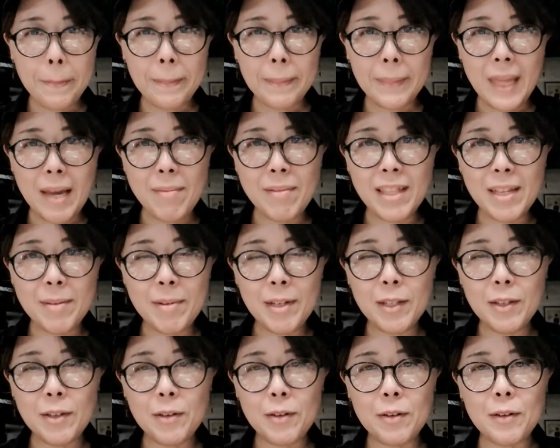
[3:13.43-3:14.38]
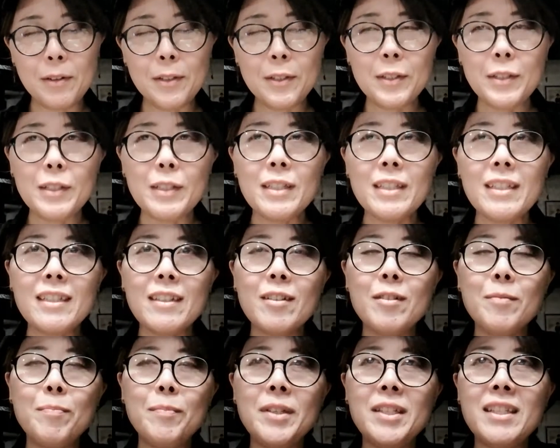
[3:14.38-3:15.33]
たまたま今日、
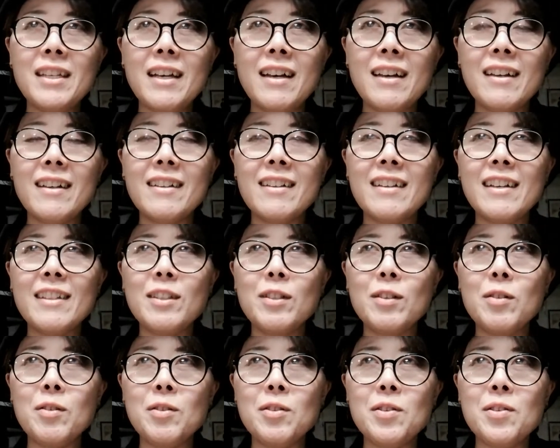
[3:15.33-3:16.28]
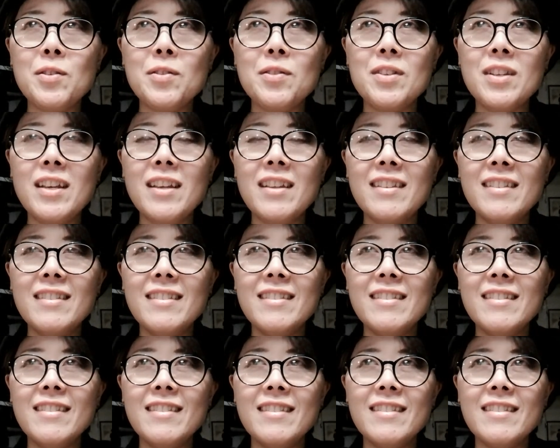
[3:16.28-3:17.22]
グッピーさんが50周
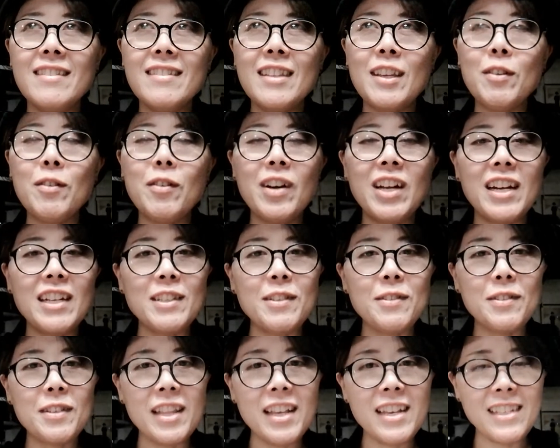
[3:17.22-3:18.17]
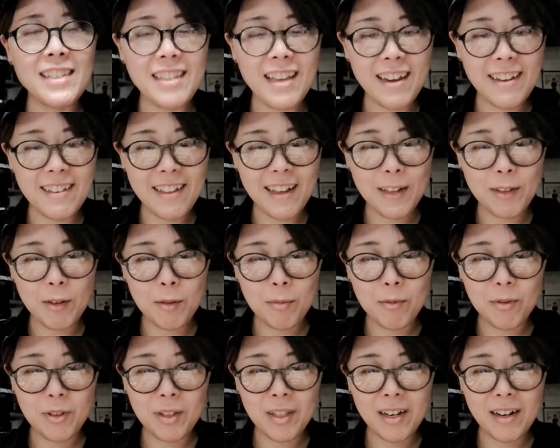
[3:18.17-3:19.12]
年っていう話をね、したいなと
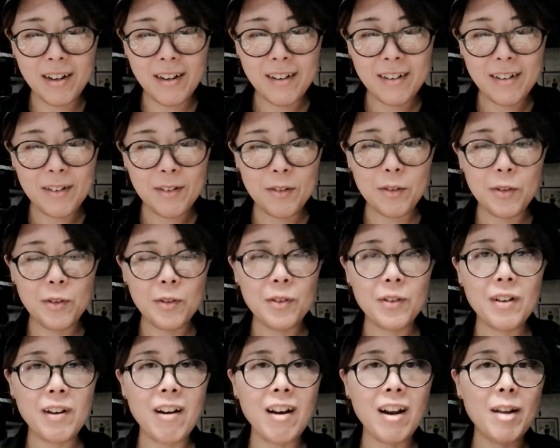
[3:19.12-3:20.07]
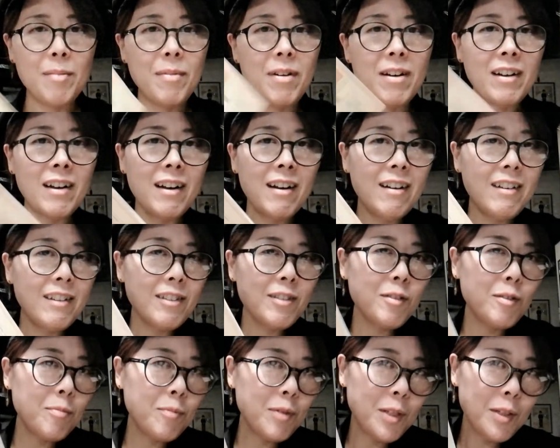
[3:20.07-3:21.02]
思ったら、このカーラ版が
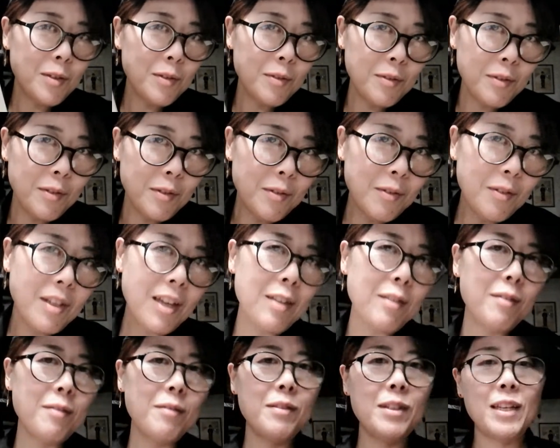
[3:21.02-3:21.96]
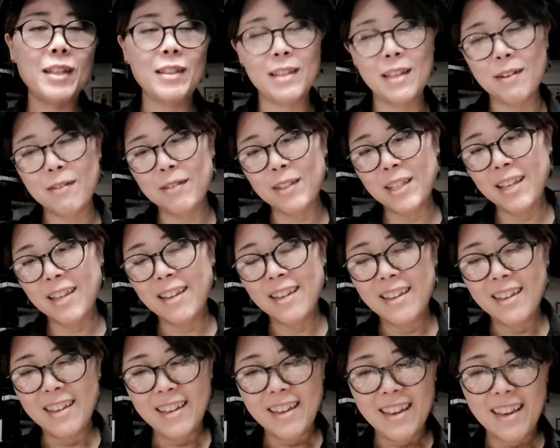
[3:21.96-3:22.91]
スローミュージックっていうタイトルだったので、
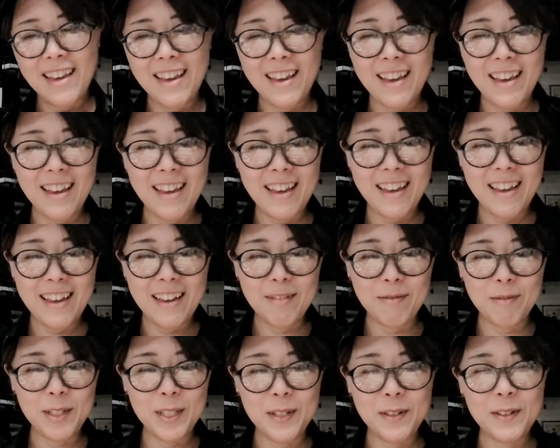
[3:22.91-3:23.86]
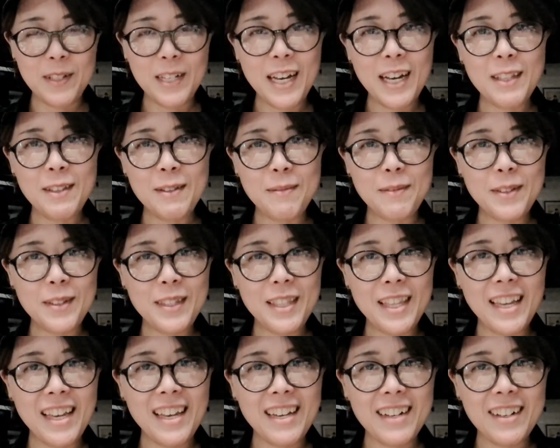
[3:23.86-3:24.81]
えー、面白いなと思っ
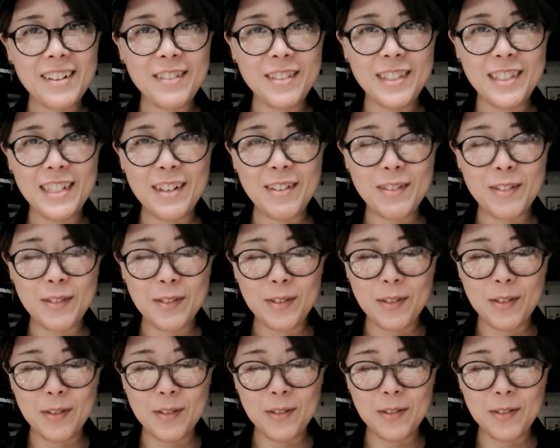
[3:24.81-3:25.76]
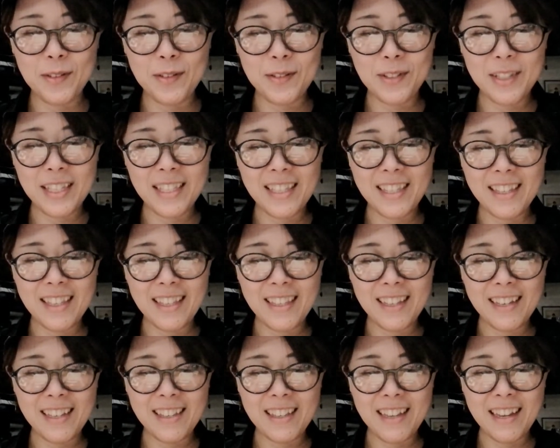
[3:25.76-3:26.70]
て、こちらをちょっと朗読させてい
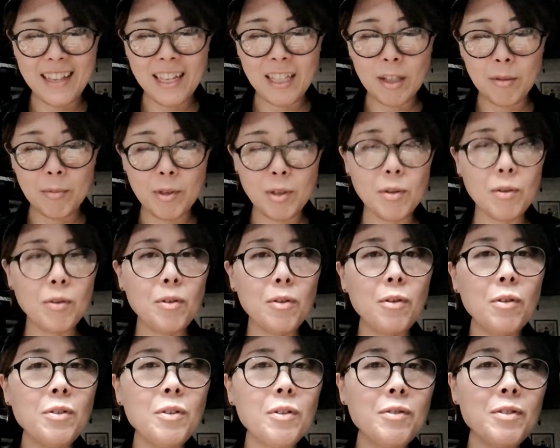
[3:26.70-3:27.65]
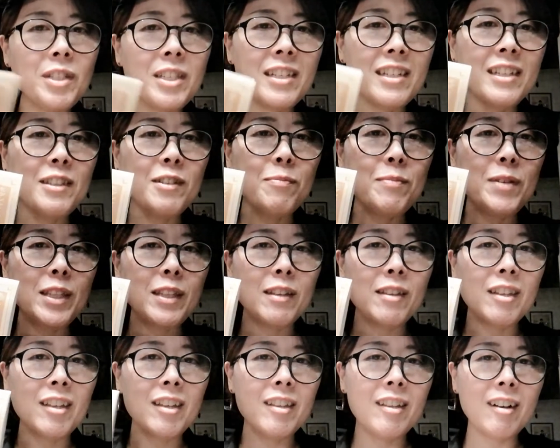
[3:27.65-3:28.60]
ただきたいなと思います。この朗読シリーズま
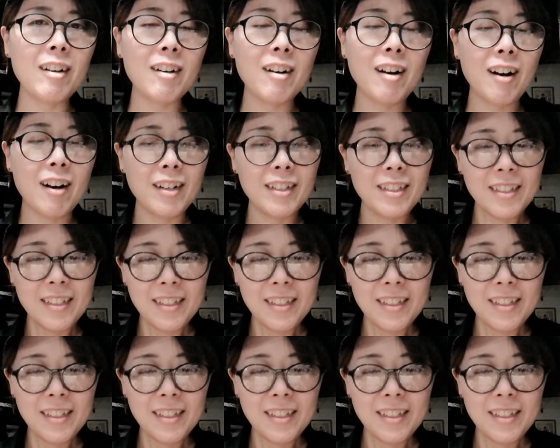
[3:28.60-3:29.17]
たね、なんか